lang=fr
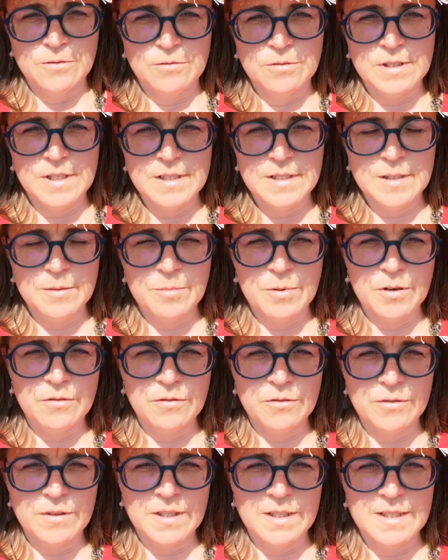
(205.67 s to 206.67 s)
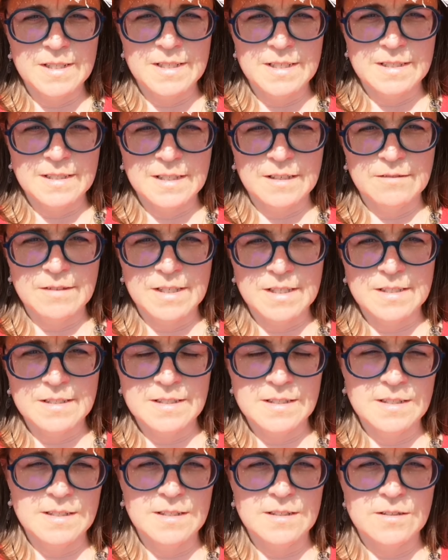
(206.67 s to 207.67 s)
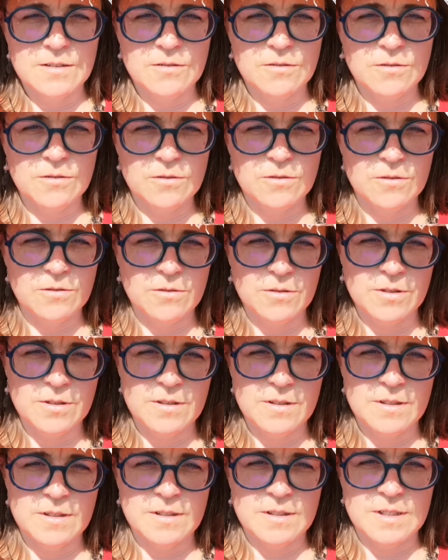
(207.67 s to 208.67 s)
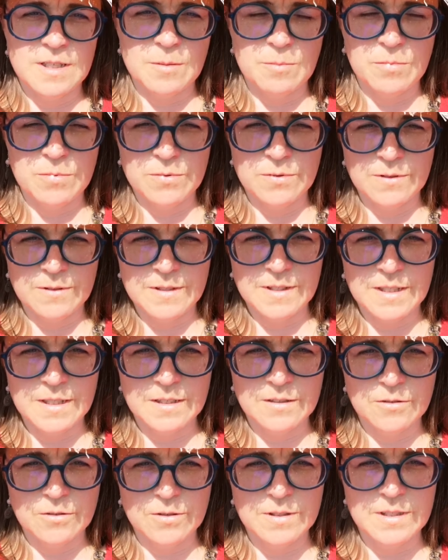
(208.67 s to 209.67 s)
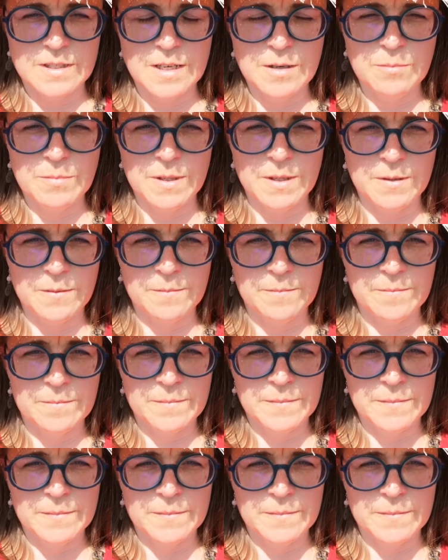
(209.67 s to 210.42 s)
toutes les épreuves qu'on a déjà traversées, sans s'aplantir sur ça, mais